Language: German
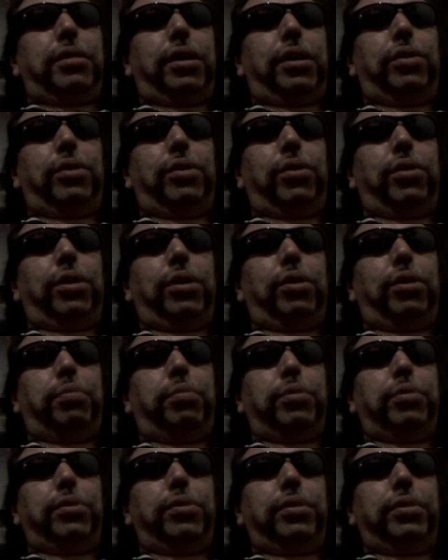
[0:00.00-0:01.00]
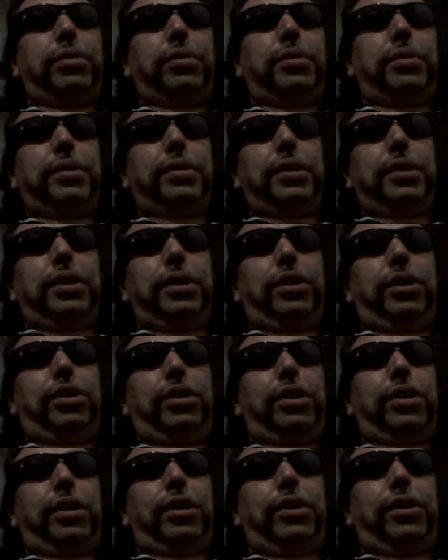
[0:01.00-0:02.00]
keine Rolle, ob äh,
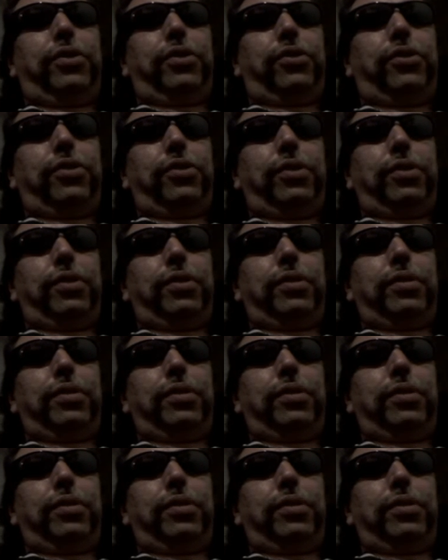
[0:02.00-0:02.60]
ich da als äh,